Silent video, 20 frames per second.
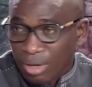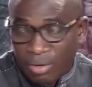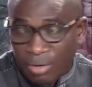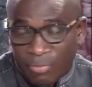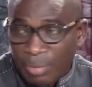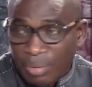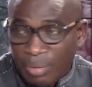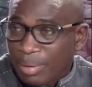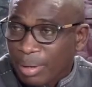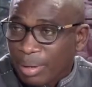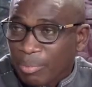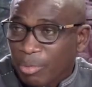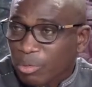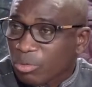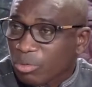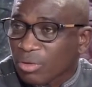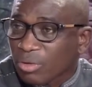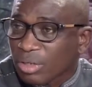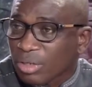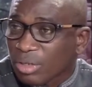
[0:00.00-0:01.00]
on ne vit pas
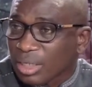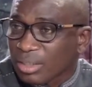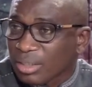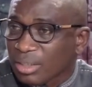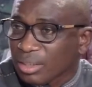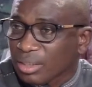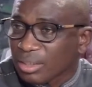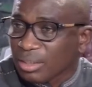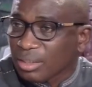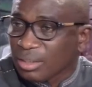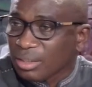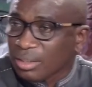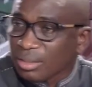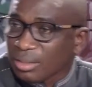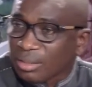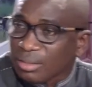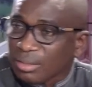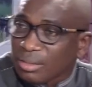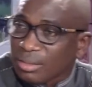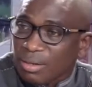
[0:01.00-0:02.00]
beaucoup de contention. Alors,
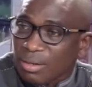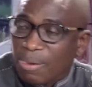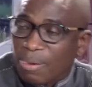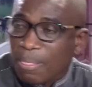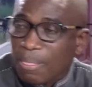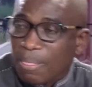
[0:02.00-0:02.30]
M. Hein,